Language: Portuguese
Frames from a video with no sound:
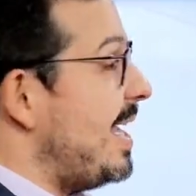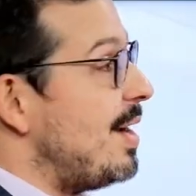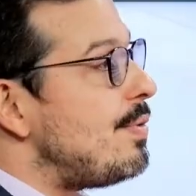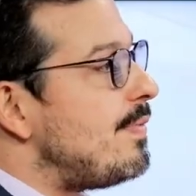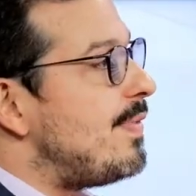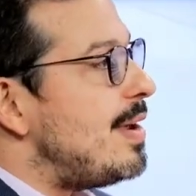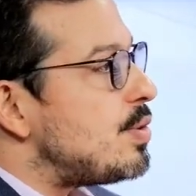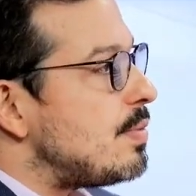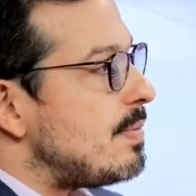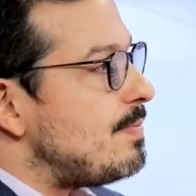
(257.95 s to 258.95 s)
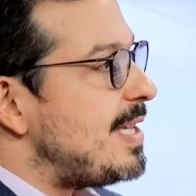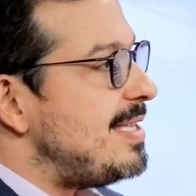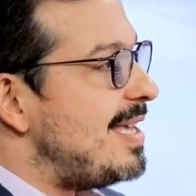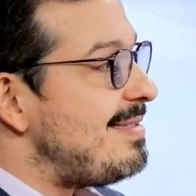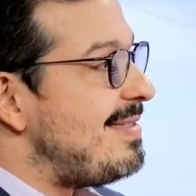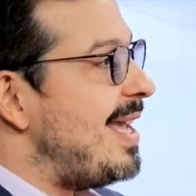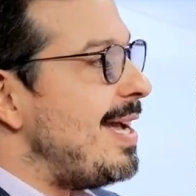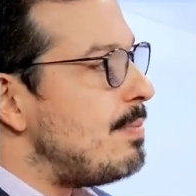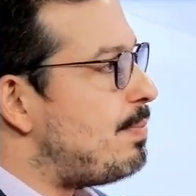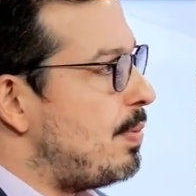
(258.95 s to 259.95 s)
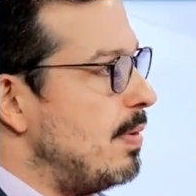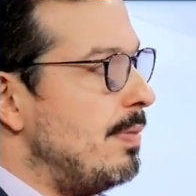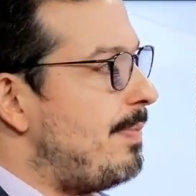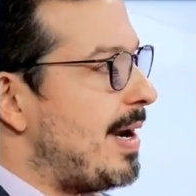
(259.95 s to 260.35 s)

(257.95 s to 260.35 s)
Eu não vejo que dê tempo